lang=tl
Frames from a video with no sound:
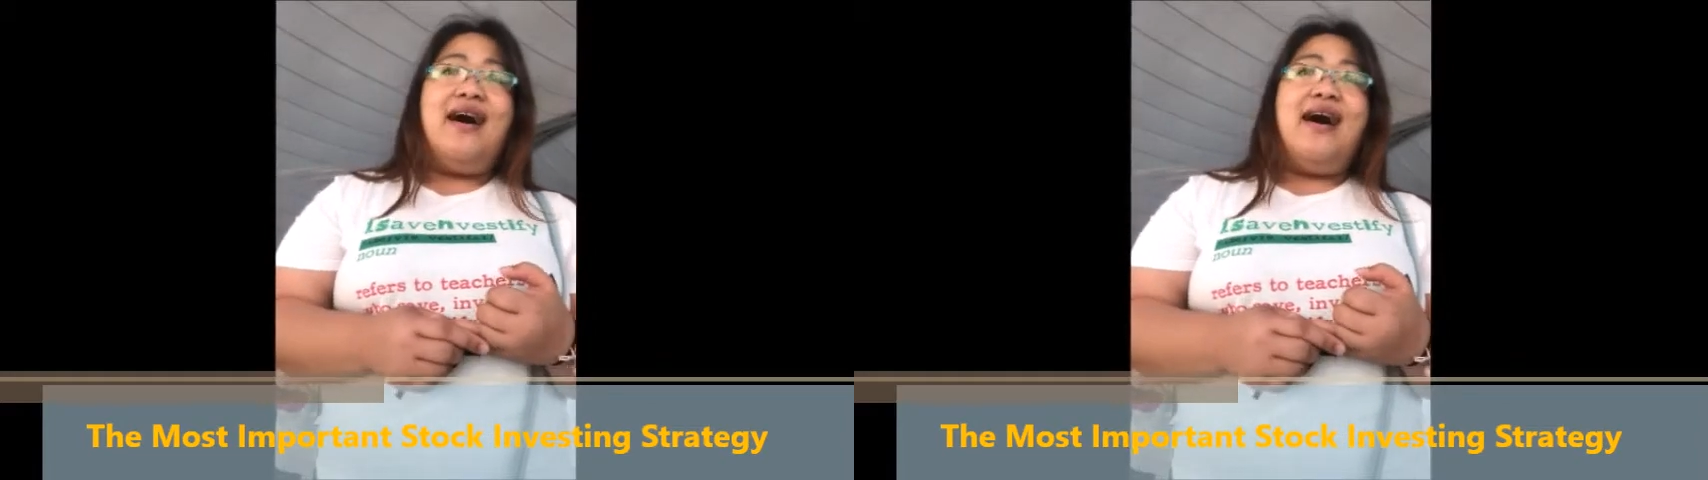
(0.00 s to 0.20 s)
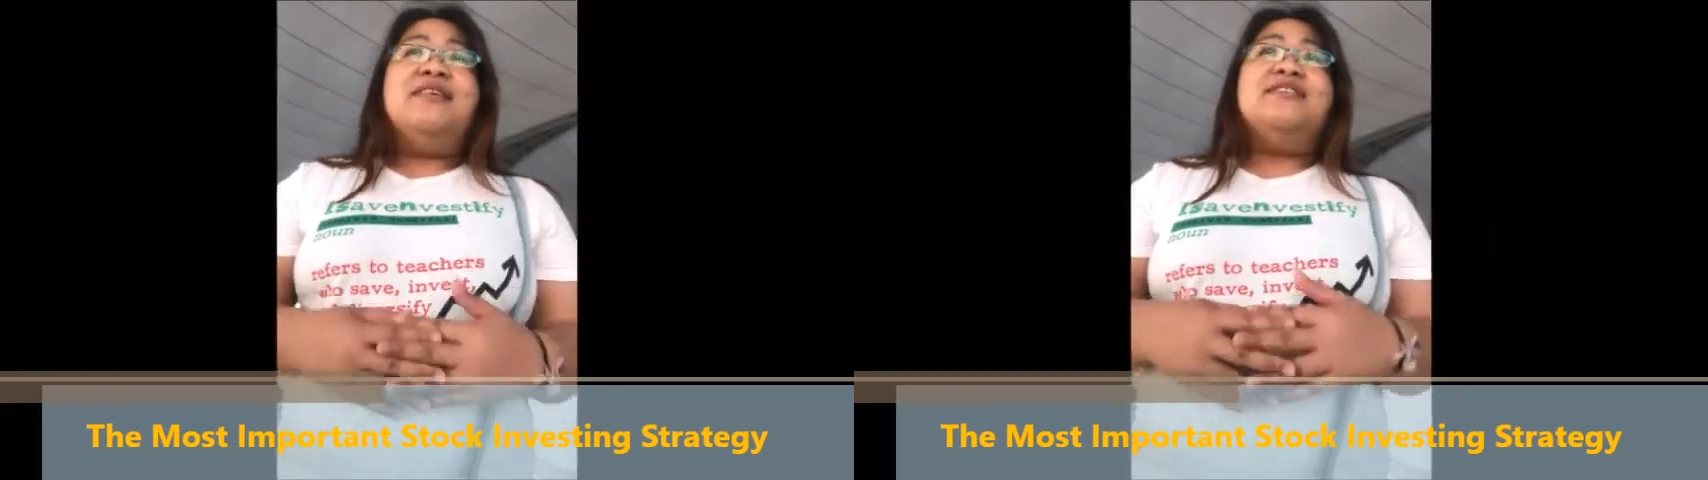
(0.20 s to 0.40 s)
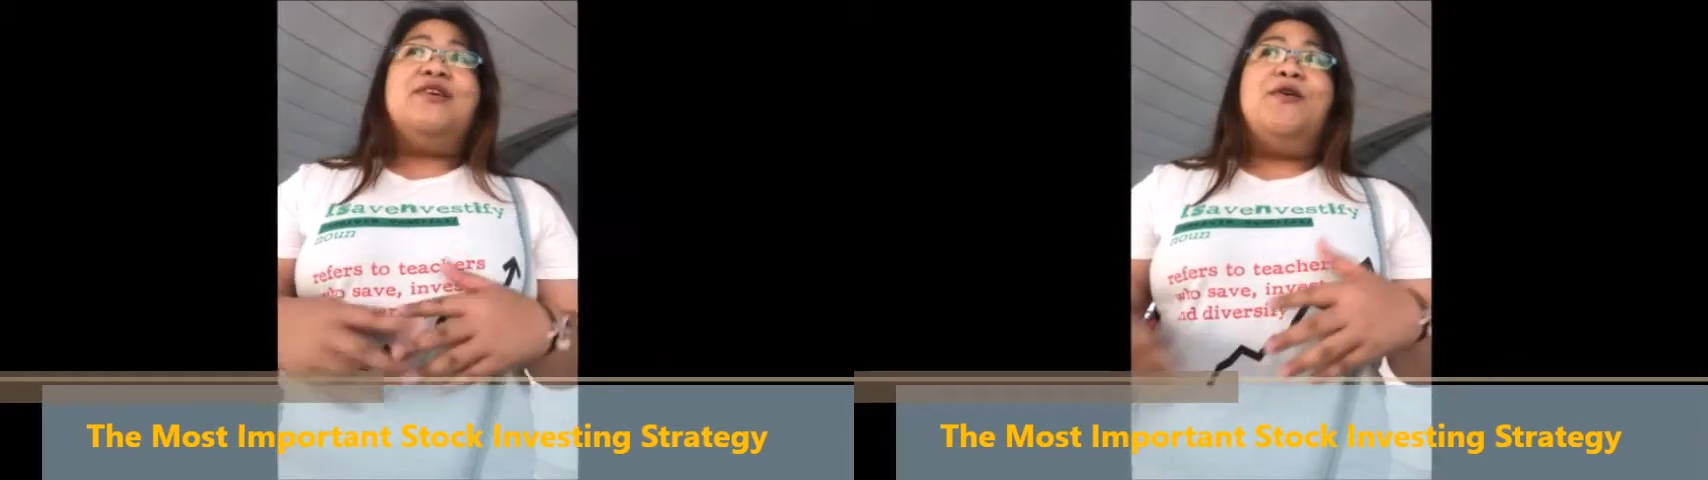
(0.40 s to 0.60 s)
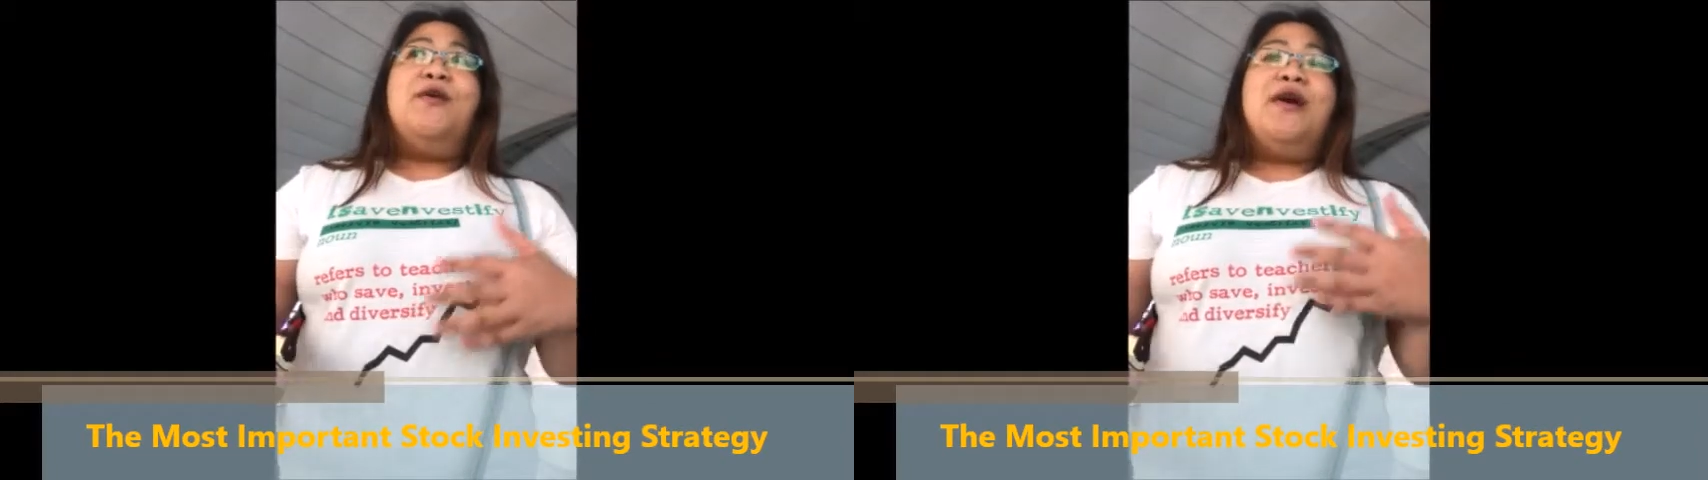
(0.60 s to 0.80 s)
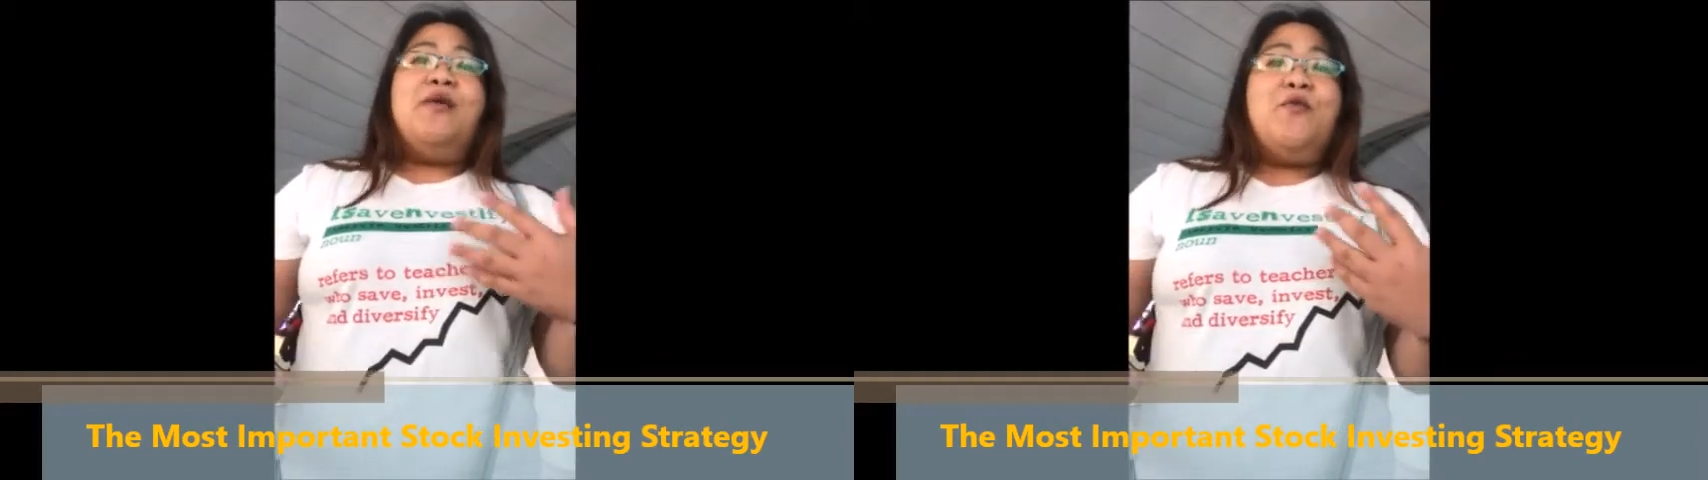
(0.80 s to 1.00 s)
Uh,
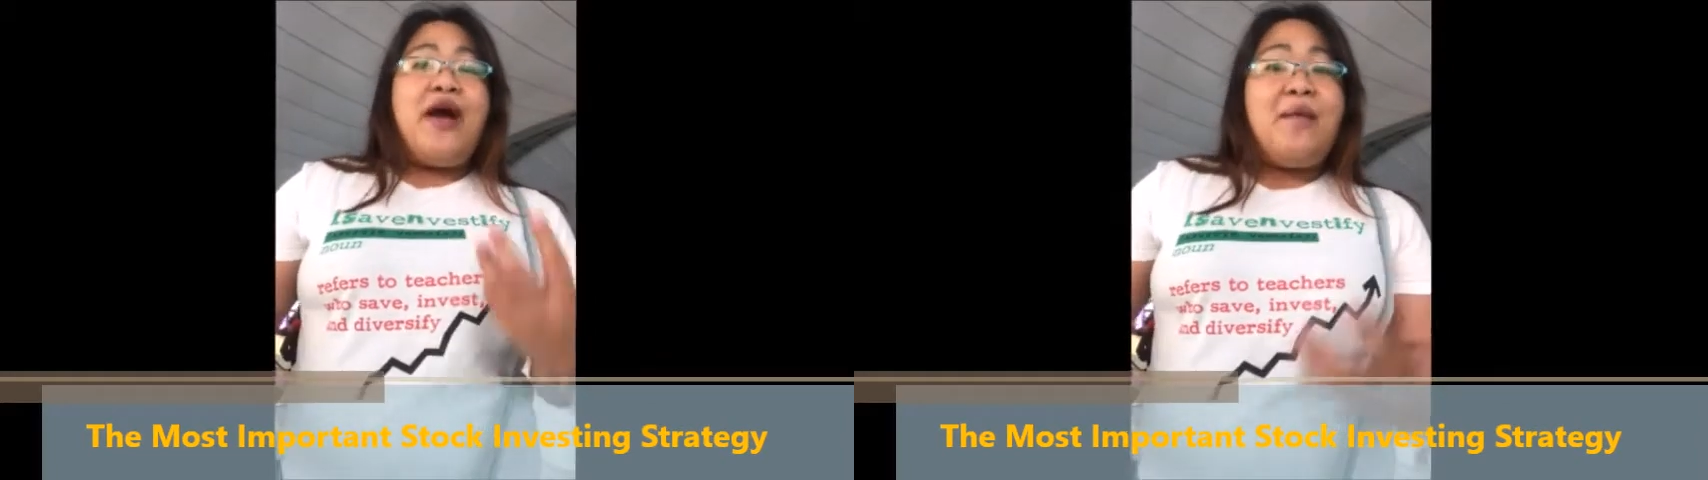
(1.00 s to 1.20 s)
so, um,